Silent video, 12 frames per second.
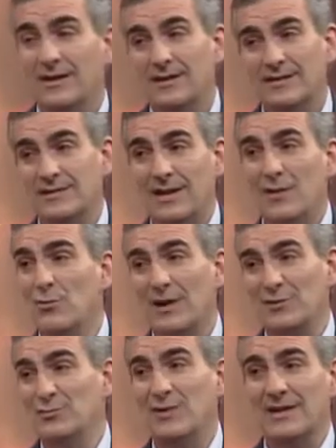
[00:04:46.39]
eh, sale a
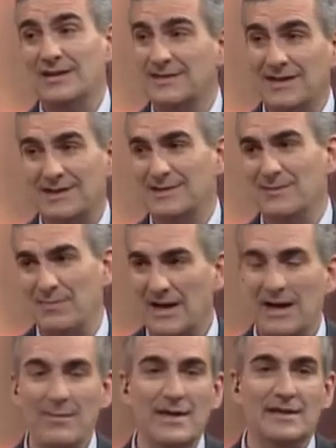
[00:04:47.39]
buscar su credencial
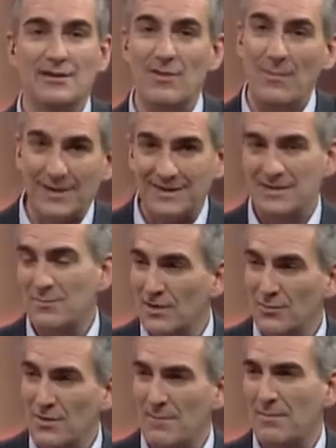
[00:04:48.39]
desesperadamente y no aparece por
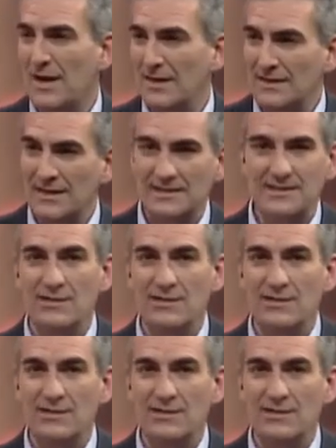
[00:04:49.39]
ninguna parte y la sigue